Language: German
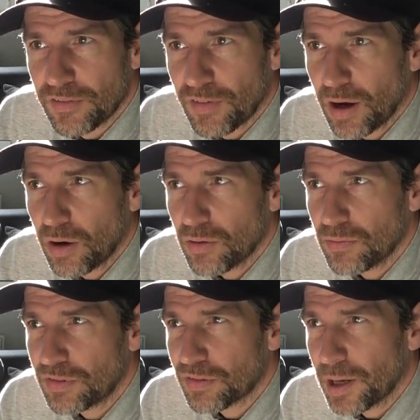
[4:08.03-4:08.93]

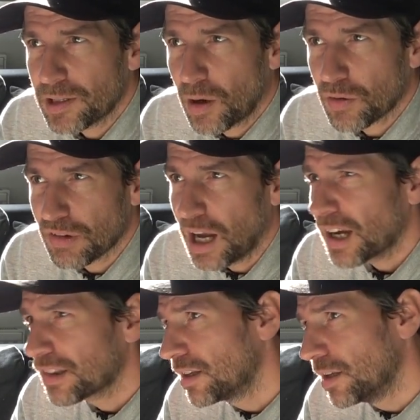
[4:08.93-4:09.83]
Wow,
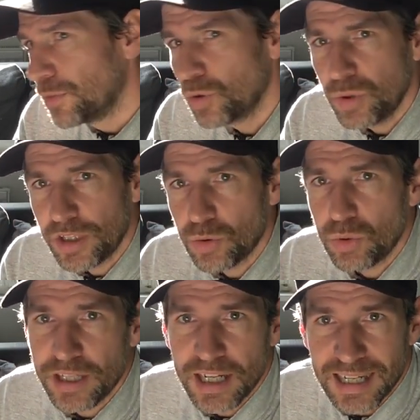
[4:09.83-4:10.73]
2018 im Juni, Juli,